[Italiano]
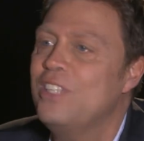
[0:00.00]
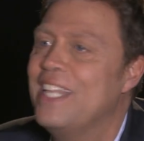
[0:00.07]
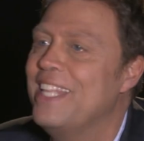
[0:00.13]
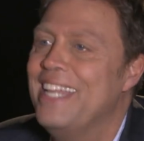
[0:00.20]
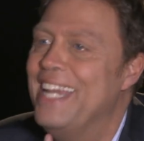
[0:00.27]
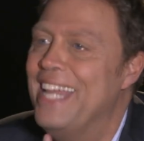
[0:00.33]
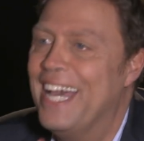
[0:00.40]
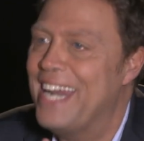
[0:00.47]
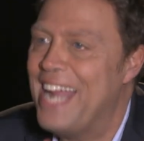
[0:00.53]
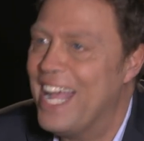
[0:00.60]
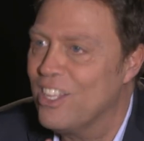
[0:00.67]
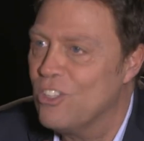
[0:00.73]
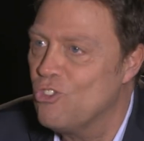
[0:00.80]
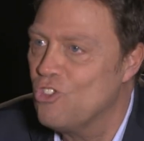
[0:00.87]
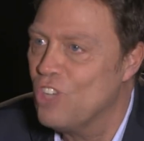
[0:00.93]
cosa delle
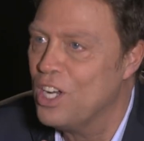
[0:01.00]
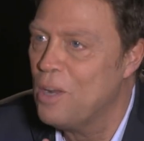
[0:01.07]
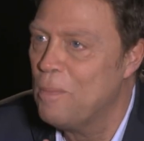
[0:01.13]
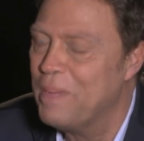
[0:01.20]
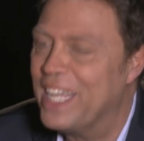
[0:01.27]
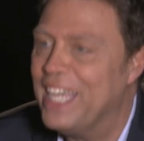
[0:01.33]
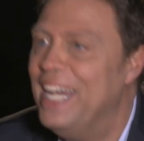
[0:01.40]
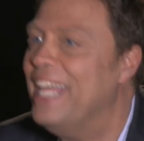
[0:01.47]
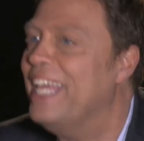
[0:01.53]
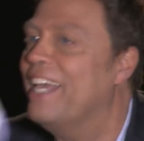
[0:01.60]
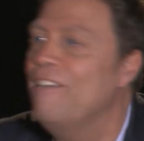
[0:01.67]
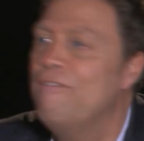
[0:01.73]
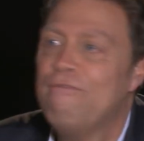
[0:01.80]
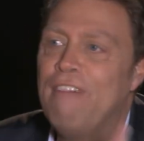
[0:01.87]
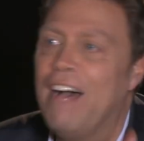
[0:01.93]
arance, no? Perché lei
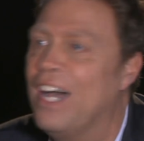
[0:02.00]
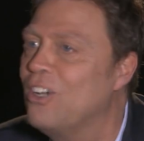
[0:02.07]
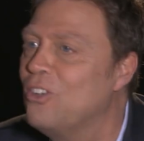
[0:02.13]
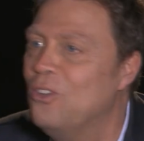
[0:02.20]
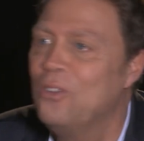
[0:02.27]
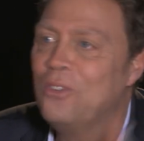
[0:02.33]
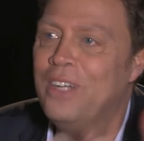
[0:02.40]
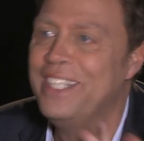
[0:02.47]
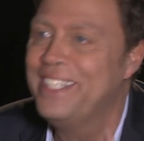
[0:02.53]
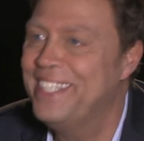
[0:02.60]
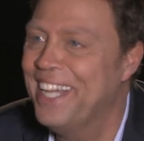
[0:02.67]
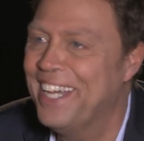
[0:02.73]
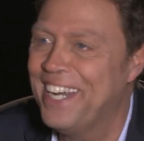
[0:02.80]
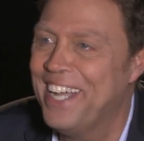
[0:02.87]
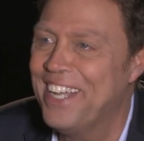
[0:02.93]
che fa con queste